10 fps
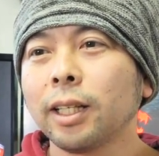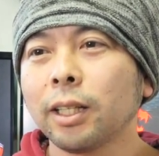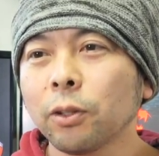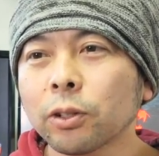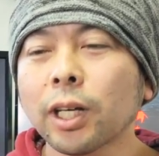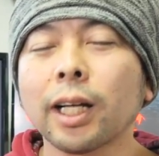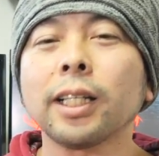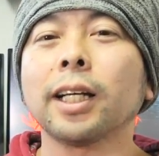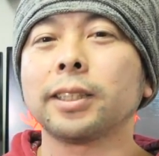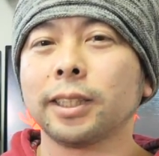えよくあ
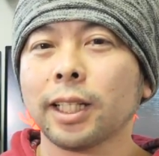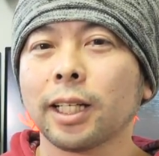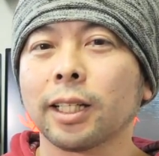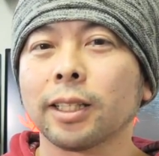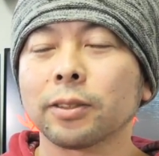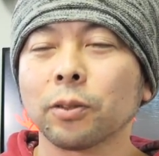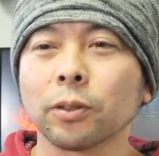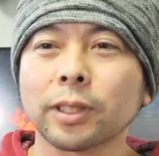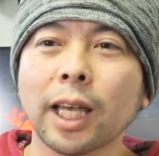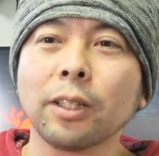りがちな、そ
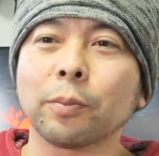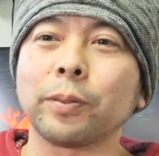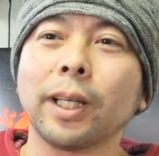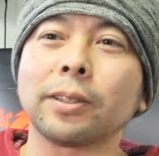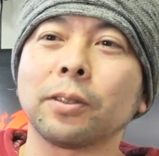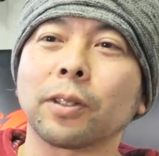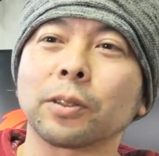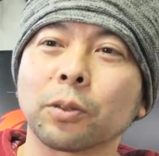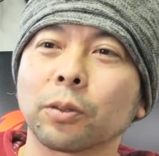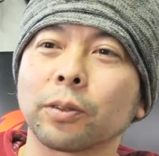の再度プレイするの
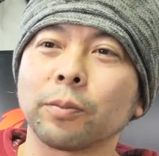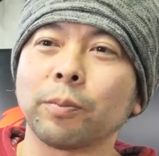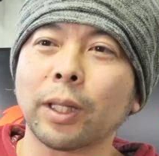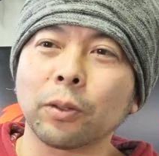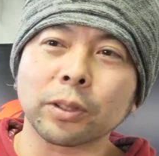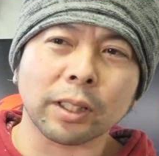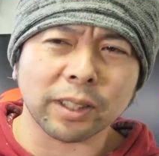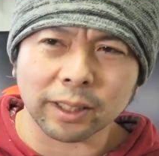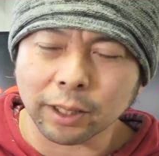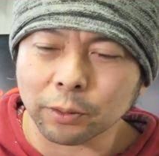がちょっとめんどくさ
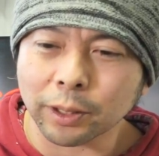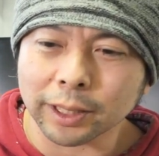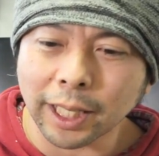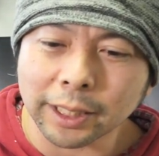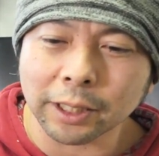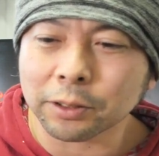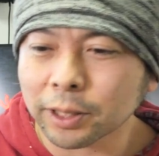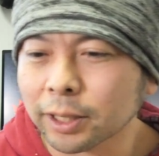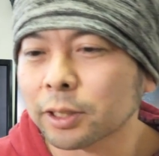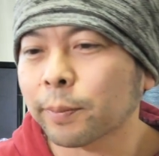くなったというか、やりにく
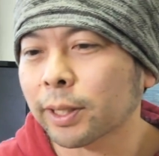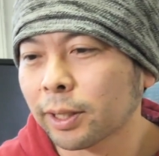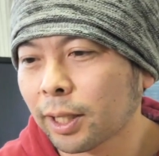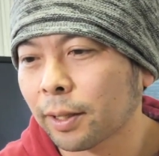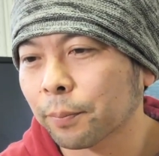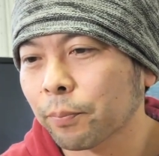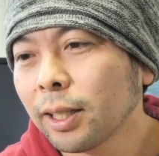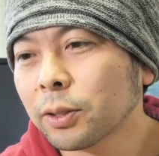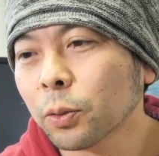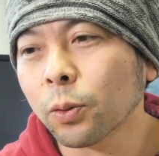くなってしまって、
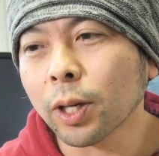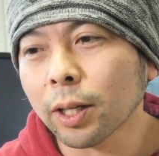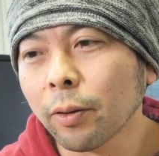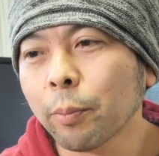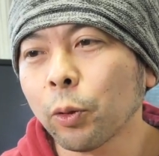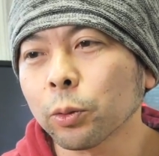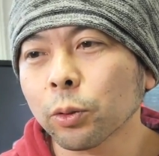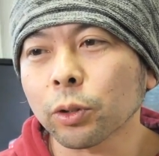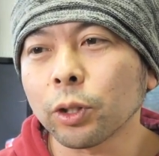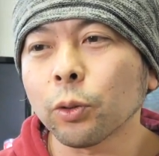えそこからはもうほ
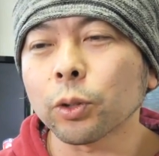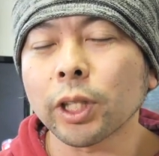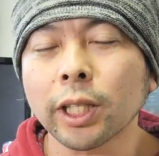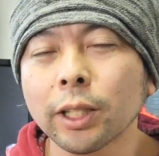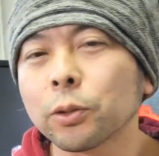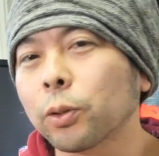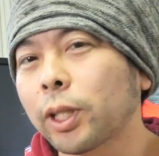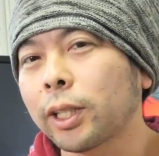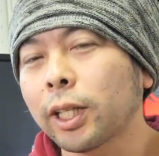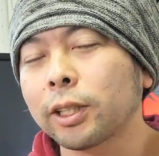とんど起動してない状
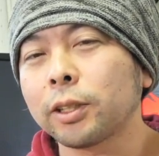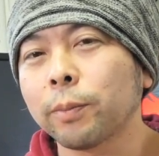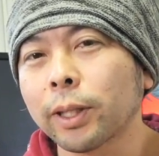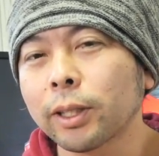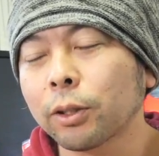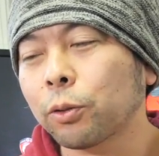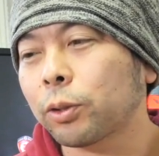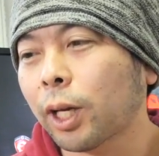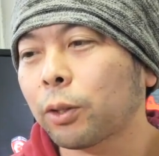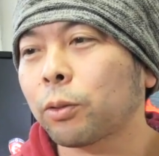態になってしまったと
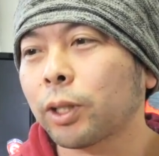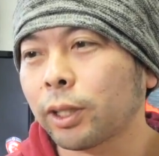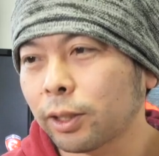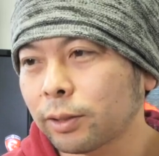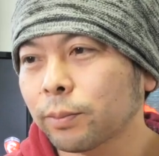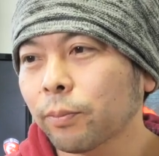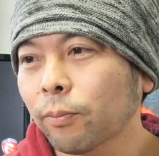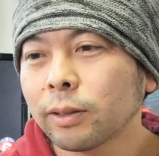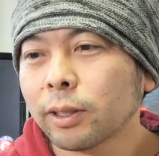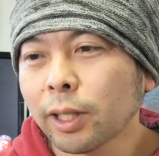いうタイトルなんです。
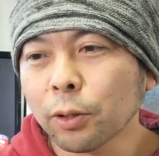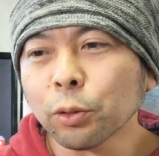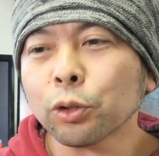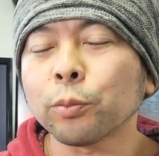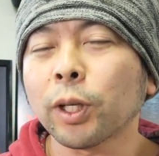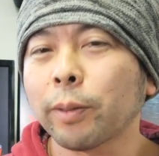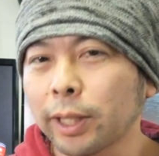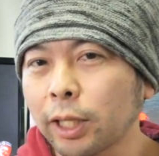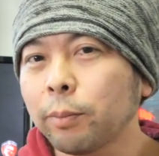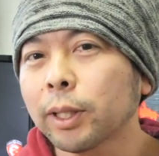ただやろうと思え
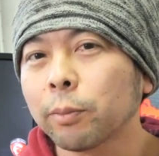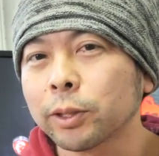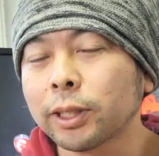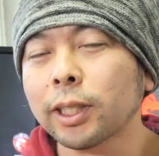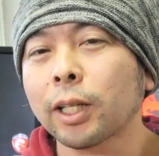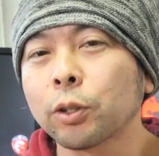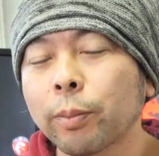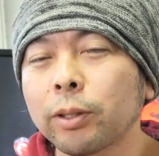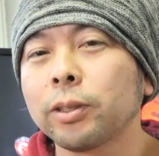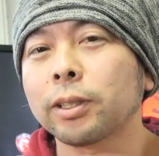ばね、今でも全然遊
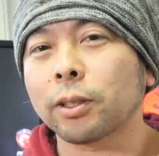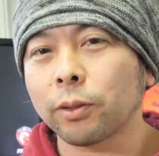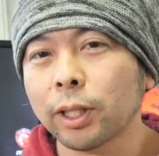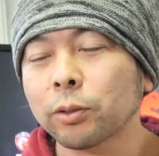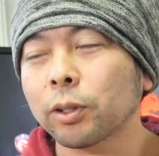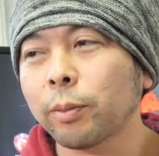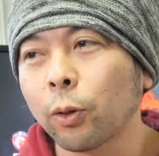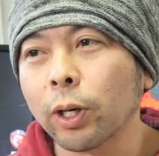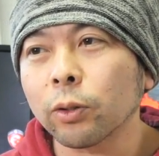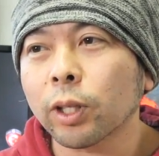べるんですけどね、ちょっと
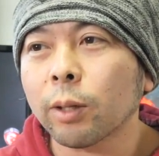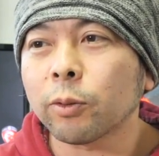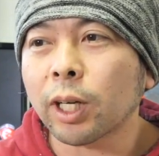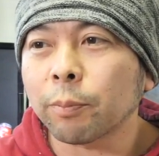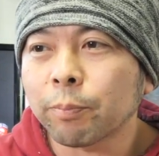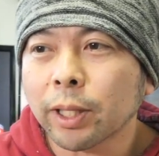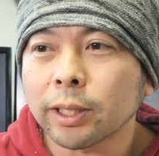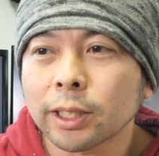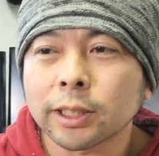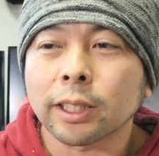今他のゲームがいっぱ
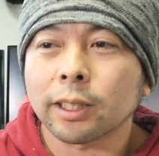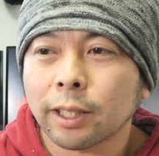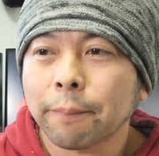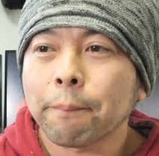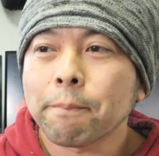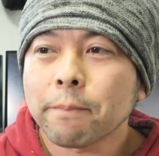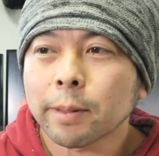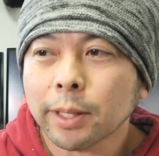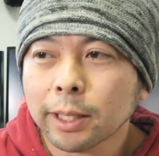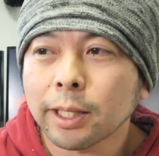いになっちゃって、
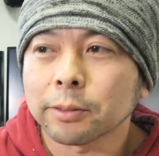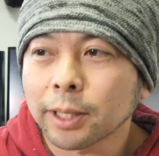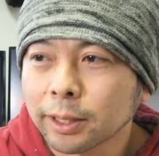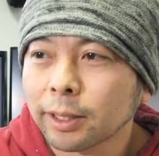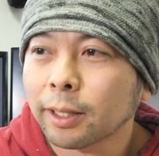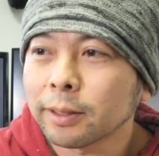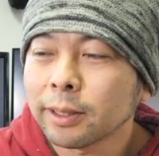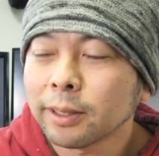うん、できなくなって。